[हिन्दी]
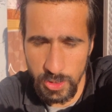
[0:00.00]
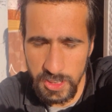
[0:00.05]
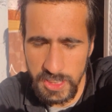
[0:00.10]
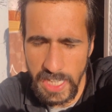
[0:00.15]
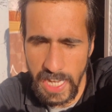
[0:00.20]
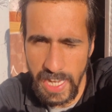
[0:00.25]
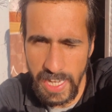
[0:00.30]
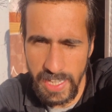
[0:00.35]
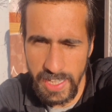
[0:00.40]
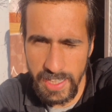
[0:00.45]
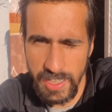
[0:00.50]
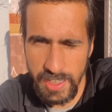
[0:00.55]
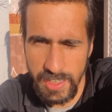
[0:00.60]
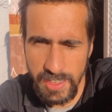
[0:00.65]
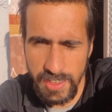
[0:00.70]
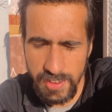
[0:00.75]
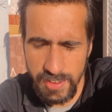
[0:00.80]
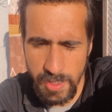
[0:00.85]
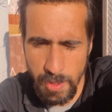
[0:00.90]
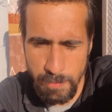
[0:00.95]
गाय
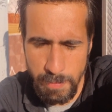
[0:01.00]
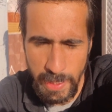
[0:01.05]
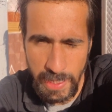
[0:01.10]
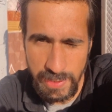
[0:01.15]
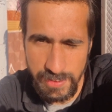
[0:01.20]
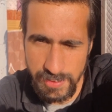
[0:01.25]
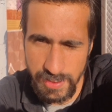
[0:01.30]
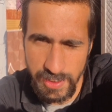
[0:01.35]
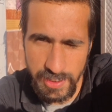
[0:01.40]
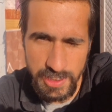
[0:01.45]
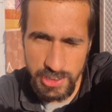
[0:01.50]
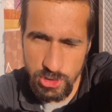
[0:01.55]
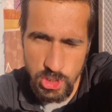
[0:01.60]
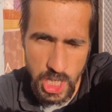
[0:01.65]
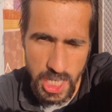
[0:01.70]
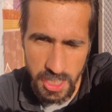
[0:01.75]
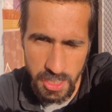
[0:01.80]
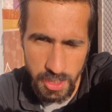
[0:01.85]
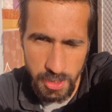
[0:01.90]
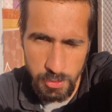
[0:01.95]
या भैंस ने नहीं
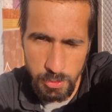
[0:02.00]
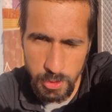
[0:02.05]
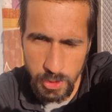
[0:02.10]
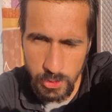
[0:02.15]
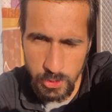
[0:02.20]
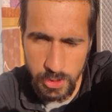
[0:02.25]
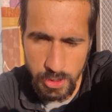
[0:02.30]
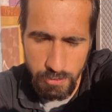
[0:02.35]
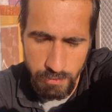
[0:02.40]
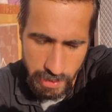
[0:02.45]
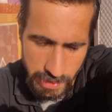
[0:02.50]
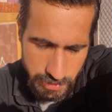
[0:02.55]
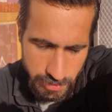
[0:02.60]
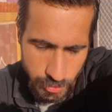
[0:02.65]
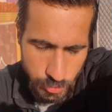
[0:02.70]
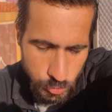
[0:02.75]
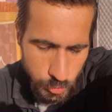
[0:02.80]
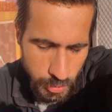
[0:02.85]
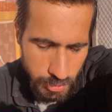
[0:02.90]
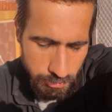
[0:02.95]
चाटे हुए होते वैसे
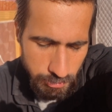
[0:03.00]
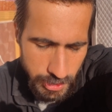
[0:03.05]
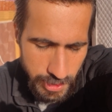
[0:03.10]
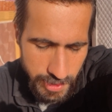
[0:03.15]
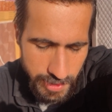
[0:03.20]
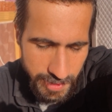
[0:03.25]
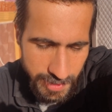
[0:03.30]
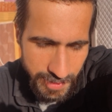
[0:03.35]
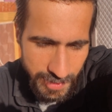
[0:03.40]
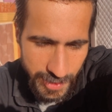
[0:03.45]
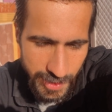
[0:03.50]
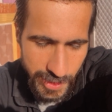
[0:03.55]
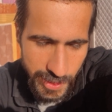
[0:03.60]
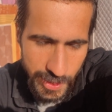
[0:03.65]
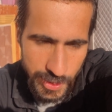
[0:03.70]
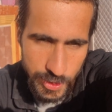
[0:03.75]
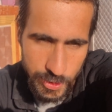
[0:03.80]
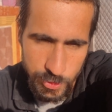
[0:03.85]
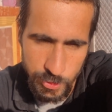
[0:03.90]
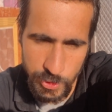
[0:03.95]
हुए हुए हैं
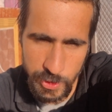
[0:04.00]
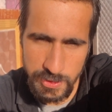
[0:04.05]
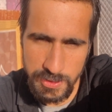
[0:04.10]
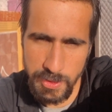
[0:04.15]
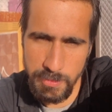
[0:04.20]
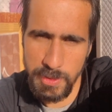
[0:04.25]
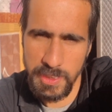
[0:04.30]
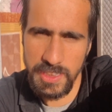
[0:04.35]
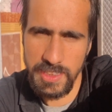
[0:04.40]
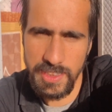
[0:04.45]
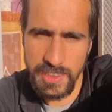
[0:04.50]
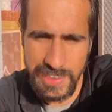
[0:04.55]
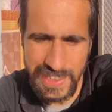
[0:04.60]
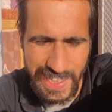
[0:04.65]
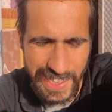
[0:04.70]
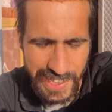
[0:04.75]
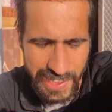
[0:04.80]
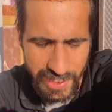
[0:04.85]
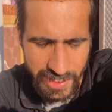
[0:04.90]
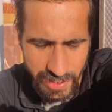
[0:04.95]
तो असल में ने
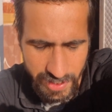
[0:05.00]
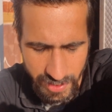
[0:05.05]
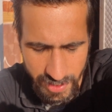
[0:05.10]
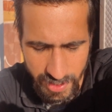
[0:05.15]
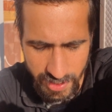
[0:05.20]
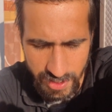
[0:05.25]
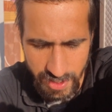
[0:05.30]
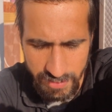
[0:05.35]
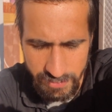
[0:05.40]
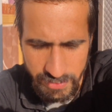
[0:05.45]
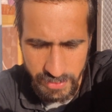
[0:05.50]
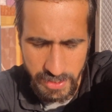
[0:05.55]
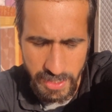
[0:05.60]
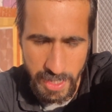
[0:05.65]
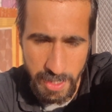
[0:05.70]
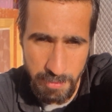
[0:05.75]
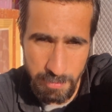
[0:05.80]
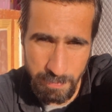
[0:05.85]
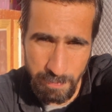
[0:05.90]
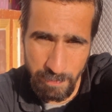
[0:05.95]
तेल लगाया काफ़ी
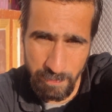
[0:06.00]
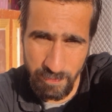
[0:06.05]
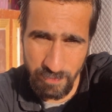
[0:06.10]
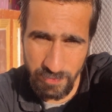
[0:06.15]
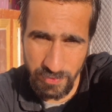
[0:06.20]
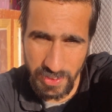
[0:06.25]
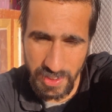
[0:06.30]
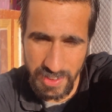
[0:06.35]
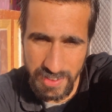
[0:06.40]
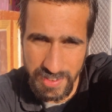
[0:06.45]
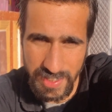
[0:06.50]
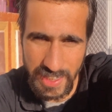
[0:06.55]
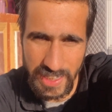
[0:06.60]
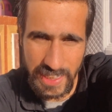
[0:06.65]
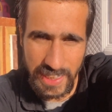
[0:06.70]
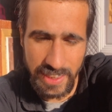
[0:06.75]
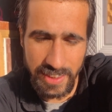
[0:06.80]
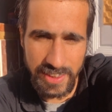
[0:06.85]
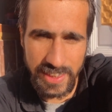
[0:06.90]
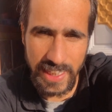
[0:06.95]
टाइम से
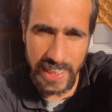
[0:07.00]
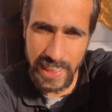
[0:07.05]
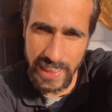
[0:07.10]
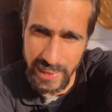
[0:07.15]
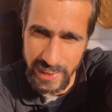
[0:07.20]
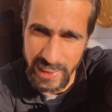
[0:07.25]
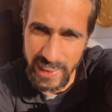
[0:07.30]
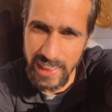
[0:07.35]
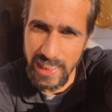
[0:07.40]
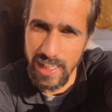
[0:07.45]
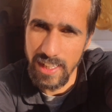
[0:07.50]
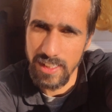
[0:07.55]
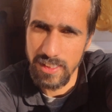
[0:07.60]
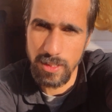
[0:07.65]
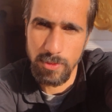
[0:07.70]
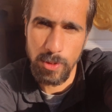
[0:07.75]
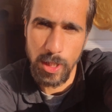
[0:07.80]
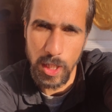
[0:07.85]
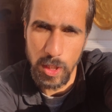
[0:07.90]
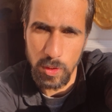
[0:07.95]
तेल नहीं लगाया था
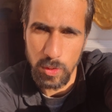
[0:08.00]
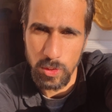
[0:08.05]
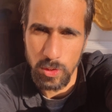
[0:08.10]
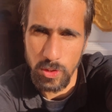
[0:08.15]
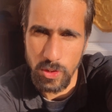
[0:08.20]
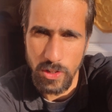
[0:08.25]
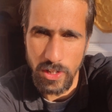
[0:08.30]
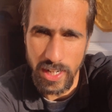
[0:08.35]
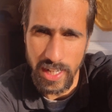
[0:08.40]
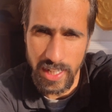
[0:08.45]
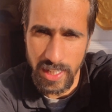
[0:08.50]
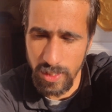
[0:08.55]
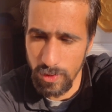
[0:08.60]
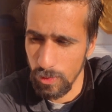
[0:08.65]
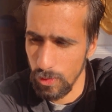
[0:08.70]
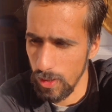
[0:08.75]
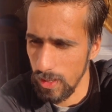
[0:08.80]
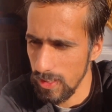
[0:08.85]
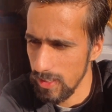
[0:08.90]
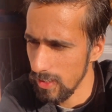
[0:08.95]
बालों को ड्राई हो
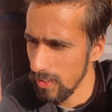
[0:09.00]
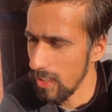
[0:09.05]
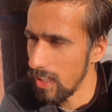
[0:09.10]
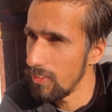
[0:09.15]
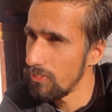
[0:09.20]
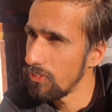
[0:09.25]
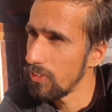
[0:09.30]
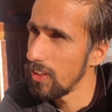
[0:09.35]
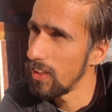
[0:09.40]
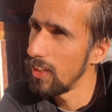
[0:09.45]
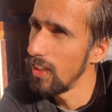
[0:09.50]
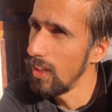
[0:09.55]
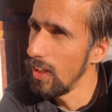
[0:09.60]
गए थे काफ़ी